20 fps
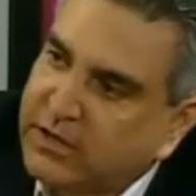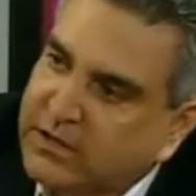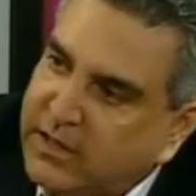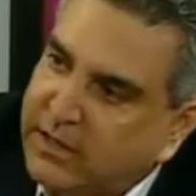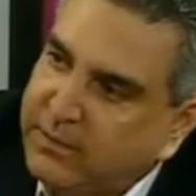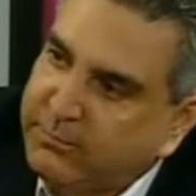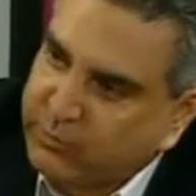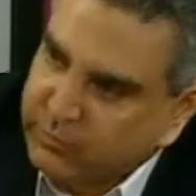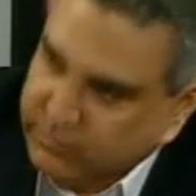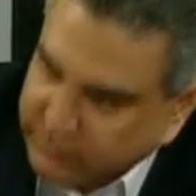a
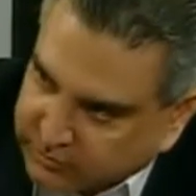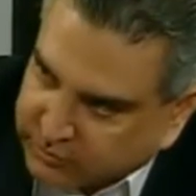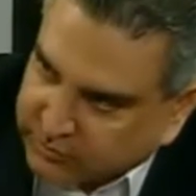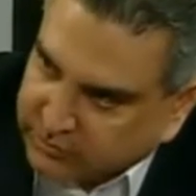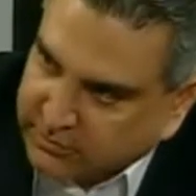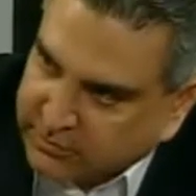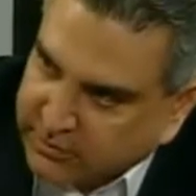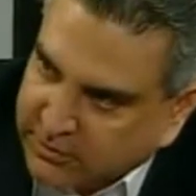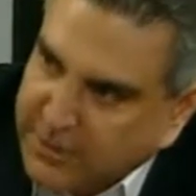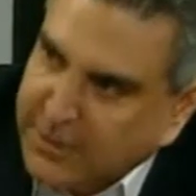tal
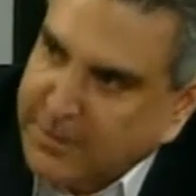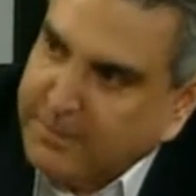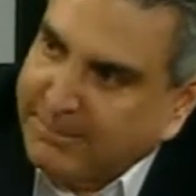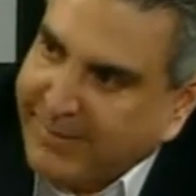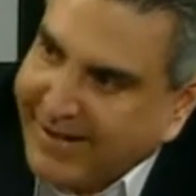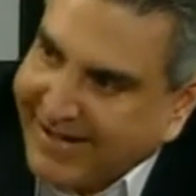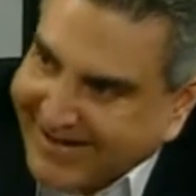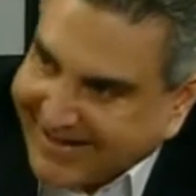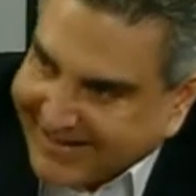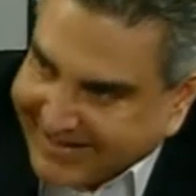punto,
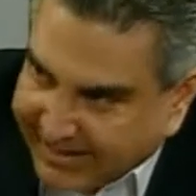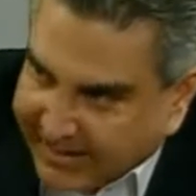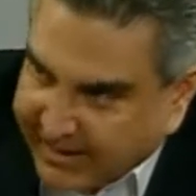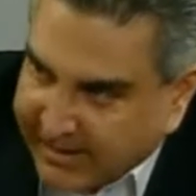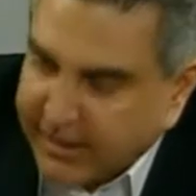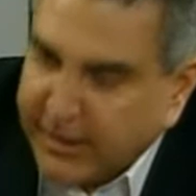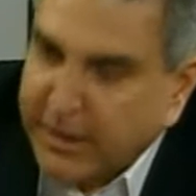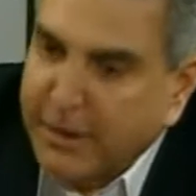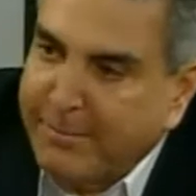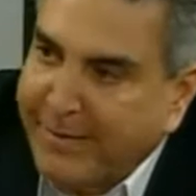¿para
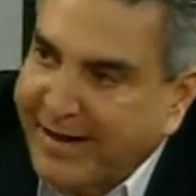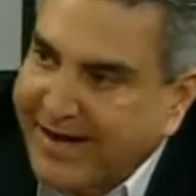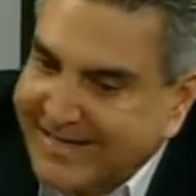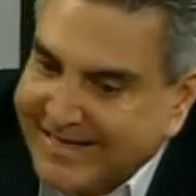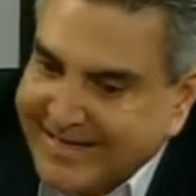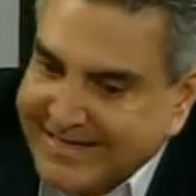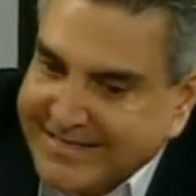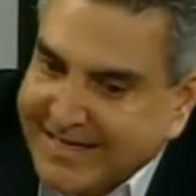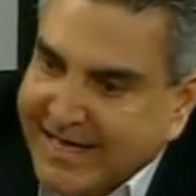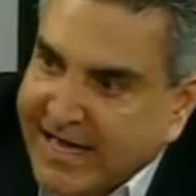qué? Para
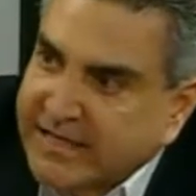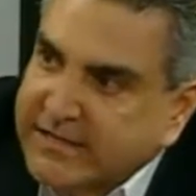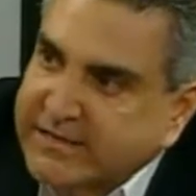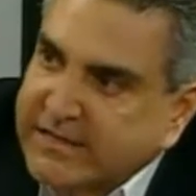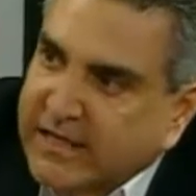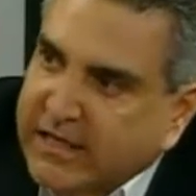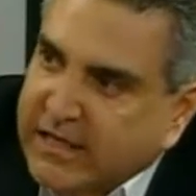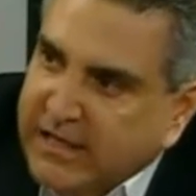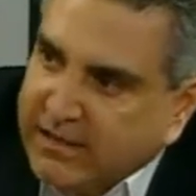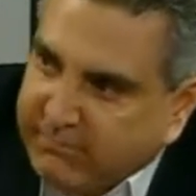que sea
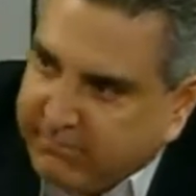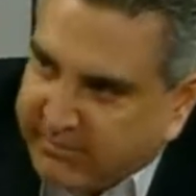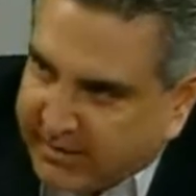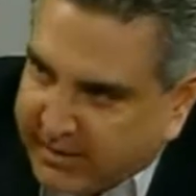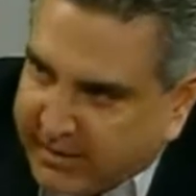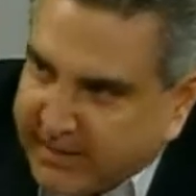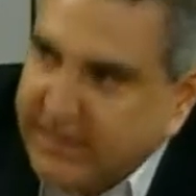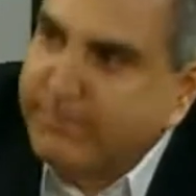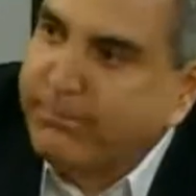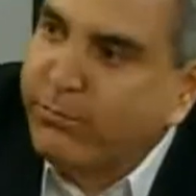
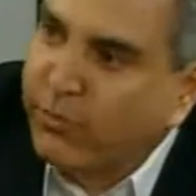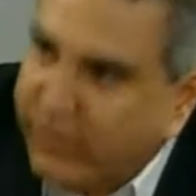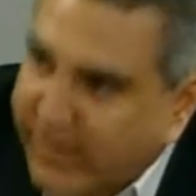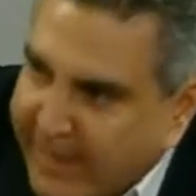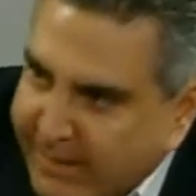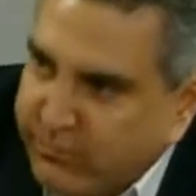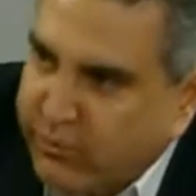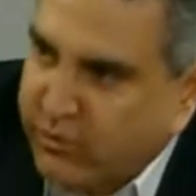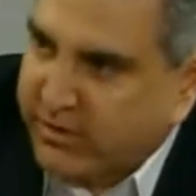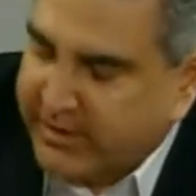asequible y
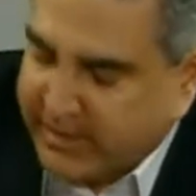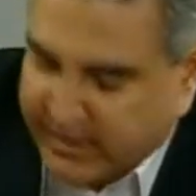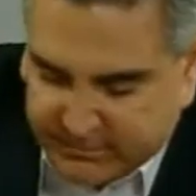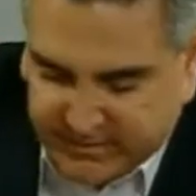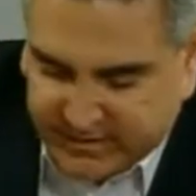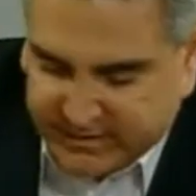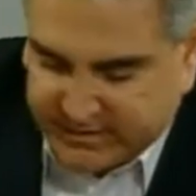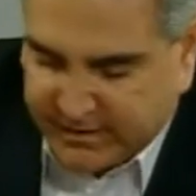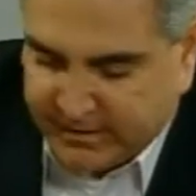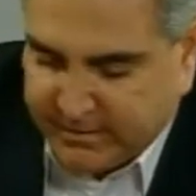podamos
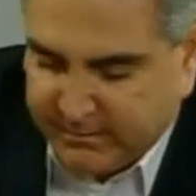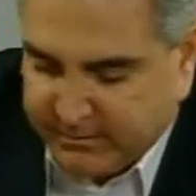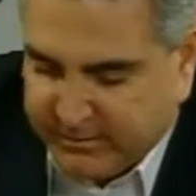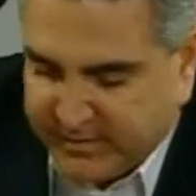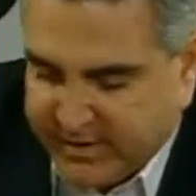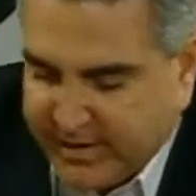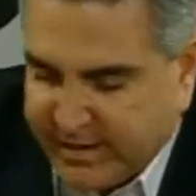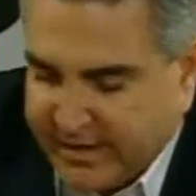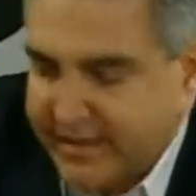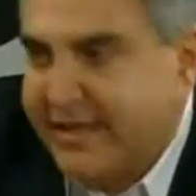realmente
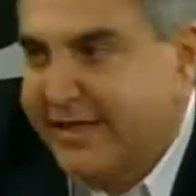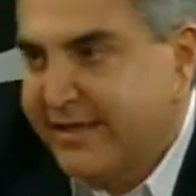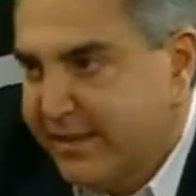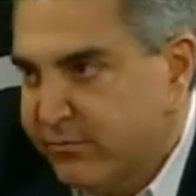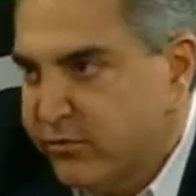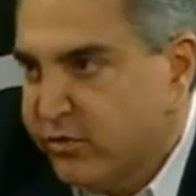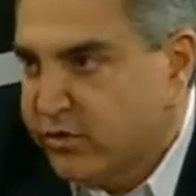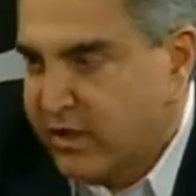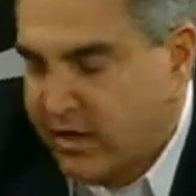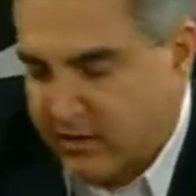limpiar y
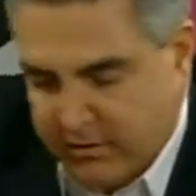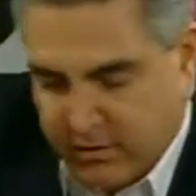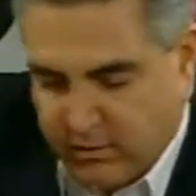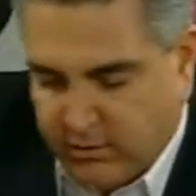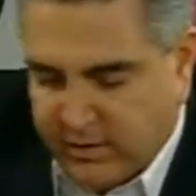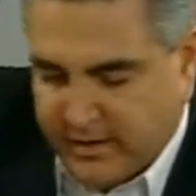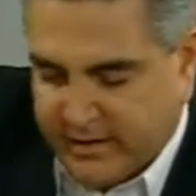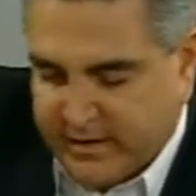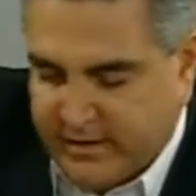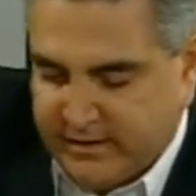demos trabajo
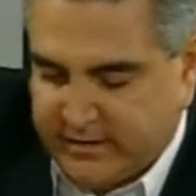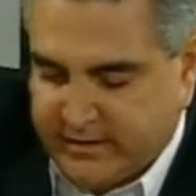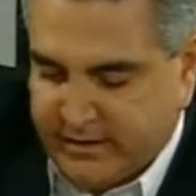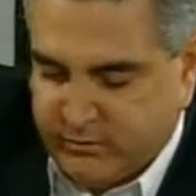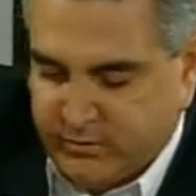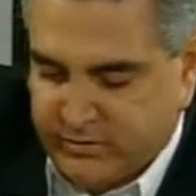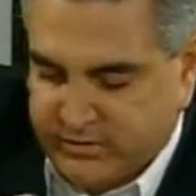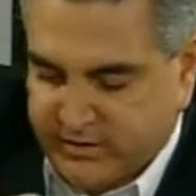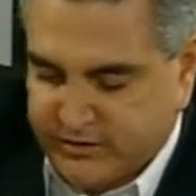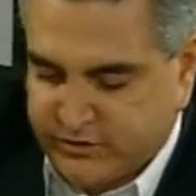a la gente de
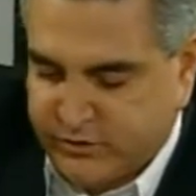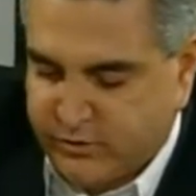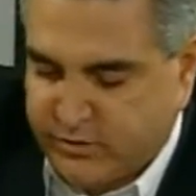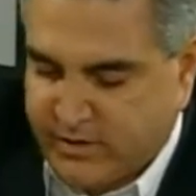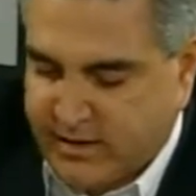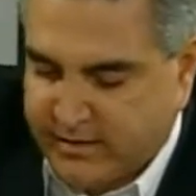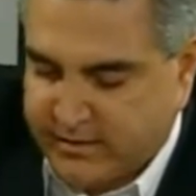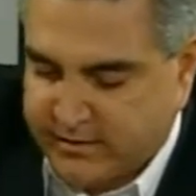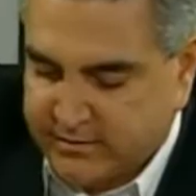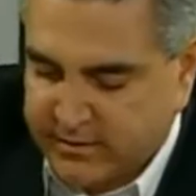nuestras
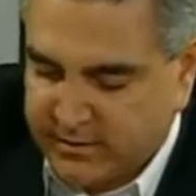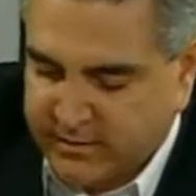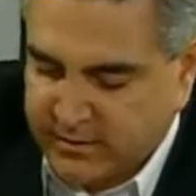ciudades.